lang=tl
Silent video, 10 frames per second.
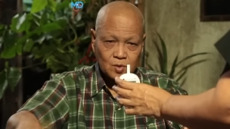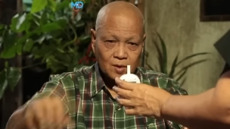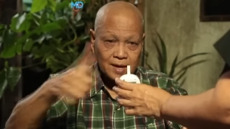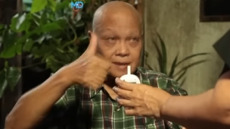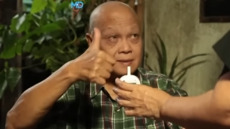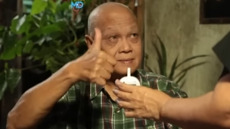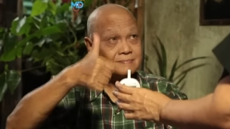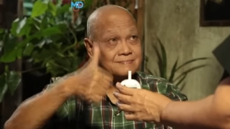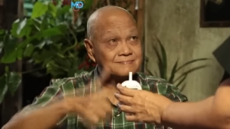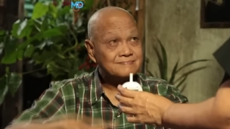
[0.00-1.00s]
sugar level
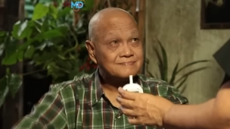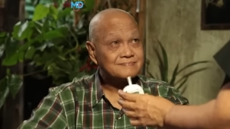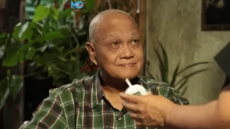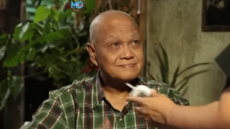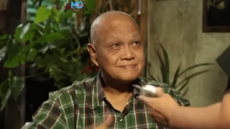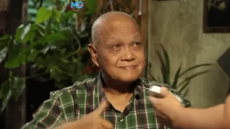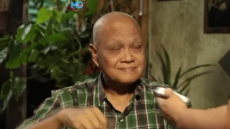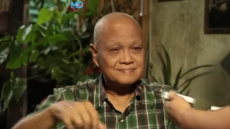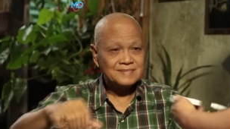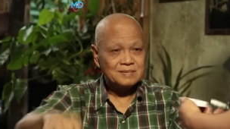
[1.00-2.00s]
niya. Medyo parang
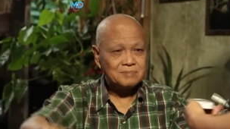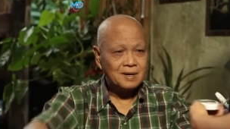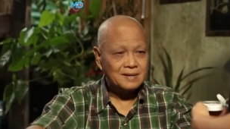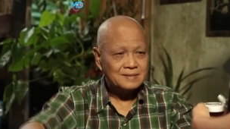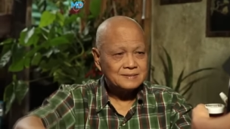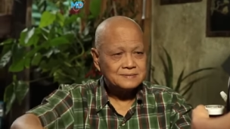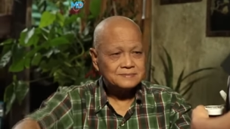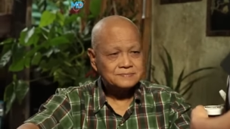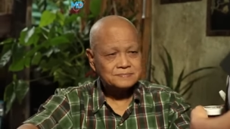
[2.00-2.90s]
umano nga yung ano ko,